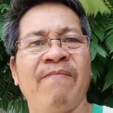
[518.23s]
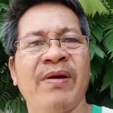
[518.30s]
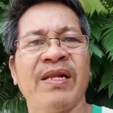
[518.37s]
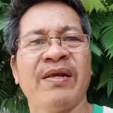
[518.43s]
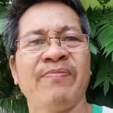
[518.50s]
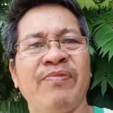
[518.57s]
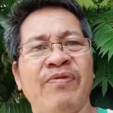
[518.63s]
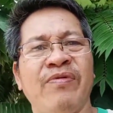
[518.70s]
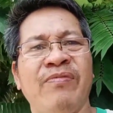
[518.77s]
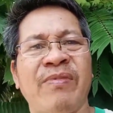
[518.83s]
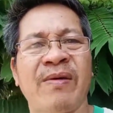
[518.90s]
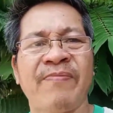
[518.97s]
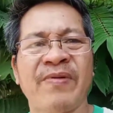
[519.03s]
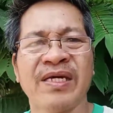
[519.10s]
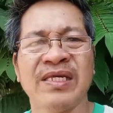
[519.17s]
para po
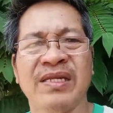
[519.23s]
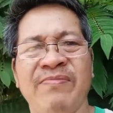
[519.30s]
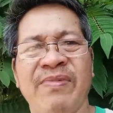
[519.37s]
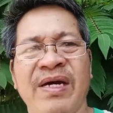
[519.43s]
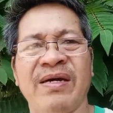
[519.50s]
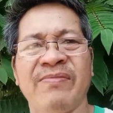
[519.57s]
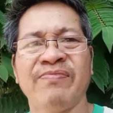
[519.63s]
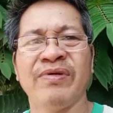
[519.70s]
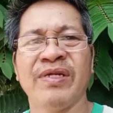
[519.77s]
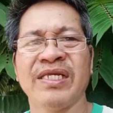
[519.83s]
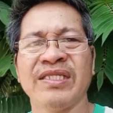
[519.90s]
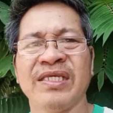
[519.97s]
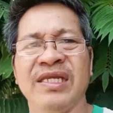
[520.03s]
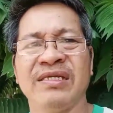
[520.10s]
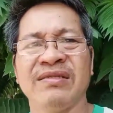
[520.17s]
mapakinabangan po
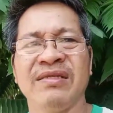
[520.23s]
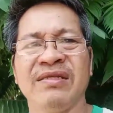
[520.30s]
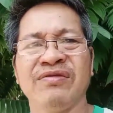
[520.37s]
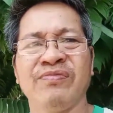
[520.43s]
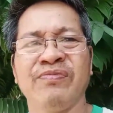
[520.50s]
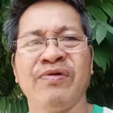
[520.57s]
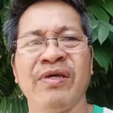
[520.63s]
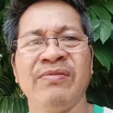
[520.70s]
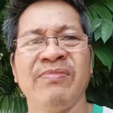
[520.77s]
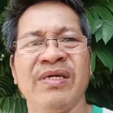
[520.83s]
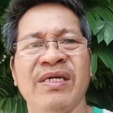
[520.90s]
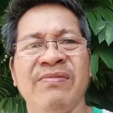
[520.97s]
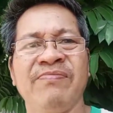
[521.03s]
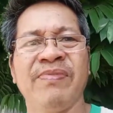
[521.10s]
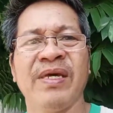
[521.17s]
natin at ito po ay
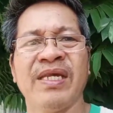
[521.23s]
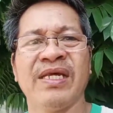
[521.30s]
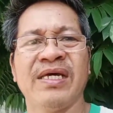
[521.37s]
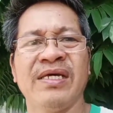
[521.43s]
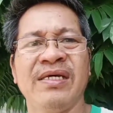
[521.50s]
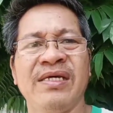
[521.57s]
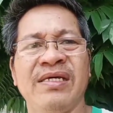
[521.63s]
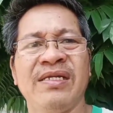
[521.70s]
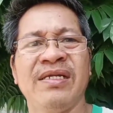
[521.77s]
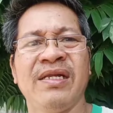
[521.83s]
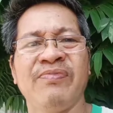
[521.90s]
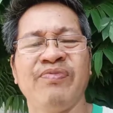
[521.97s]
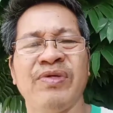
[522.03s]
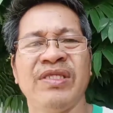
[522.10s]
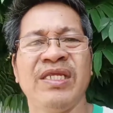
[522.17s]
maging pera
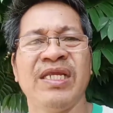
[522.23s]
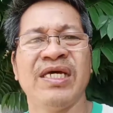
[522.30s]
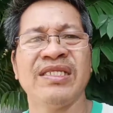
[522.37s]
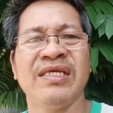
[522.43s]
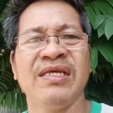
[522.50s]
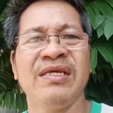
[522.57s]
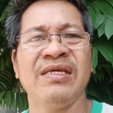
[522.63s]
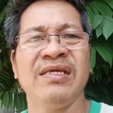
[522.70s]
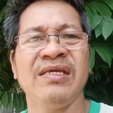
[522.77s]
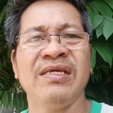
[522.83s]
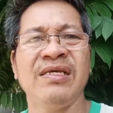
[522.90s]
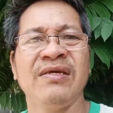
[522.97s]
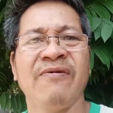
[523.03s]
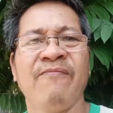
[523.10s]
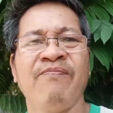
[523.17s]
na pwede nating
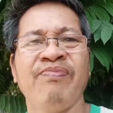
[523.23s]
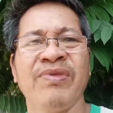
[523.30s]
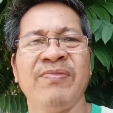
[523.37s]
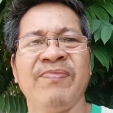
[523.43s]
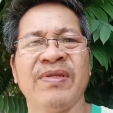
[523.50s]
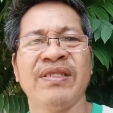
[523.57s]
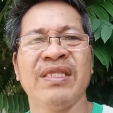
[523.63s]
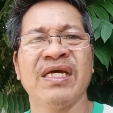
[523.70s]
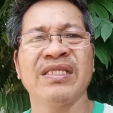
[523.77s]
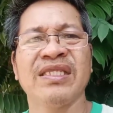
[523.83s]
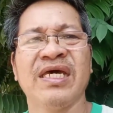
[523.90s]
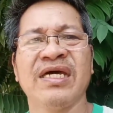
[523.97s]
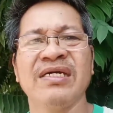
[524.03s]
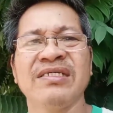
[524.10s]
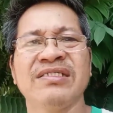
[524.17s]

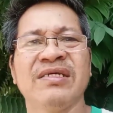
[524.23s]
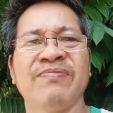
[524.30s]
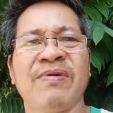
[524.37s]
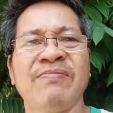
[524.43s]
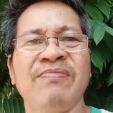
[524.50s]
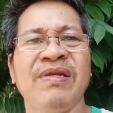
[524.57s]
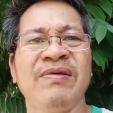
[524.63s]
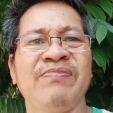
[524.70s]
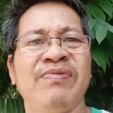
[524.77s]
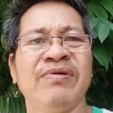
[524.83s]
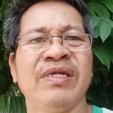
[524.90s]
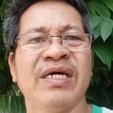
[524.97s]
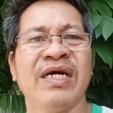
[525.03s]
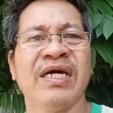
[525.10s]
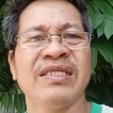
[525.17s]
ipandagdag sa pambili
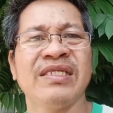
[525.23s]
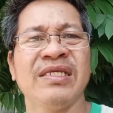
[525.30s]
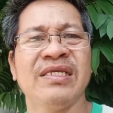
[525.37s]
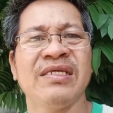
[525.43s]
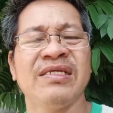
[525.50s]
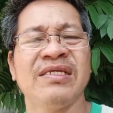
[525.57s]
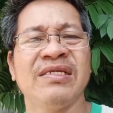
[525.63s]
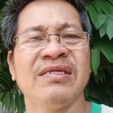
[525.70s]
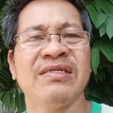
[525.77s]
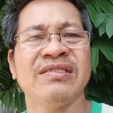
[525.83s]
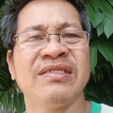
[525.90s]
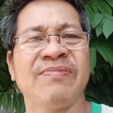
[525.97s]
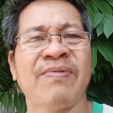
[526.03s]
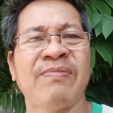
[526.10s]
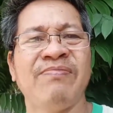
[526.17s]
po ng ating
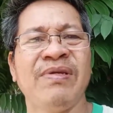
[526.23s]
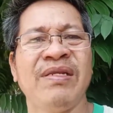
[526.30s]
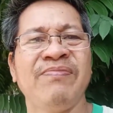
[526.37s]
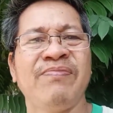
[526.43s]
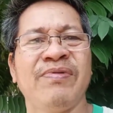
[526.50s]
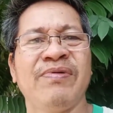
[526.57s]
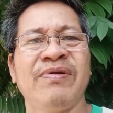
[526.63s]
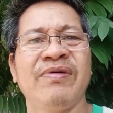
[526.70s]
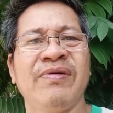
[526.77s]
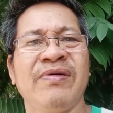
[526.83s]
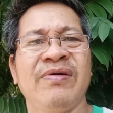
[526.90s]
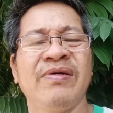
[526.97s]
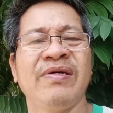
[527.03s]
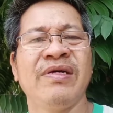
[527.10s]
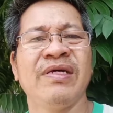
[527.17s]
sa pambili po
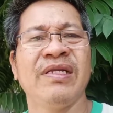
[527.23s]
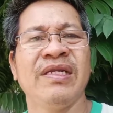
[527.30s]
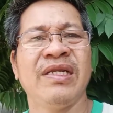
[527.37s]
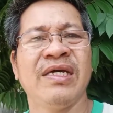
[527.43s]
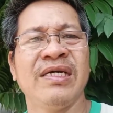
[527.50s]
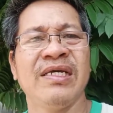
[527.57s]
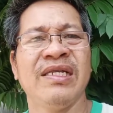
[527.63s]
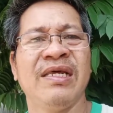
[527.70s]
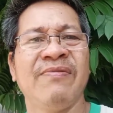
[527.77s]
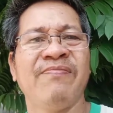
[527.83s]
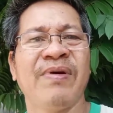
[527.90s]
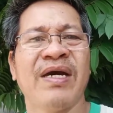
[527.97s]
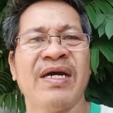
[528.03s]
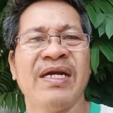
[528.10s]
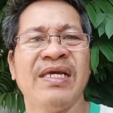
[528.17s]
ng ilang
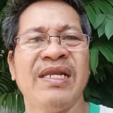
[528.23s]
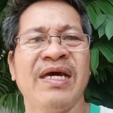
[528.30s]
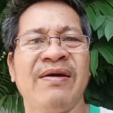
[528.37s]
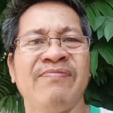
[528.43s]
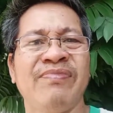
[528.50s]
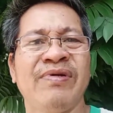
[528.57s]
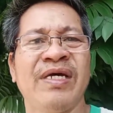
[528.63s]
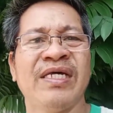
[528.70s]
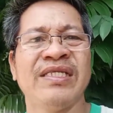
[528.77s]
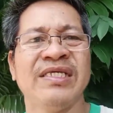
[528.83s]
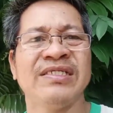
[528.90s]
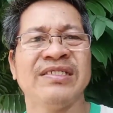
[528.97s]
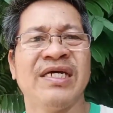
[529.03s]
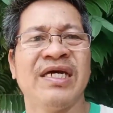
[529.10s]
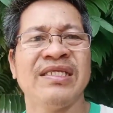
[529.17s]
pangangailangan po
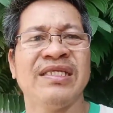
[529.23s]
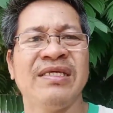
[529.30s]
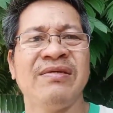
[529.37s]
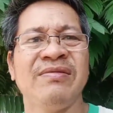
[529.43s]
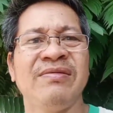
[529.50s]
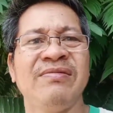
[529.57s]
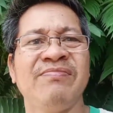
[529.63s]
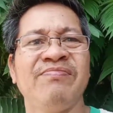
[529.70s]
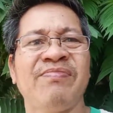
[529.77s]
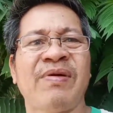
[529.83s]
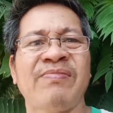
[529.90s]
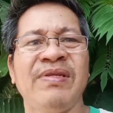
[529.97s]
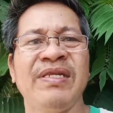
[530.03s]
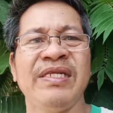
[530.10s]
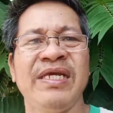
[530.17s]
natin sa ating
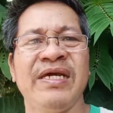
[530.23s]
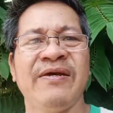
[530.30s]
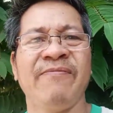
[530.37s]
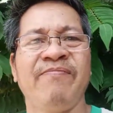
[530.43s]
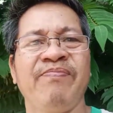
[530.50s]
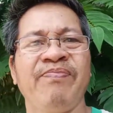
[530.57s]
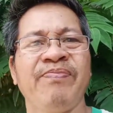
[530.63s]
pamilya.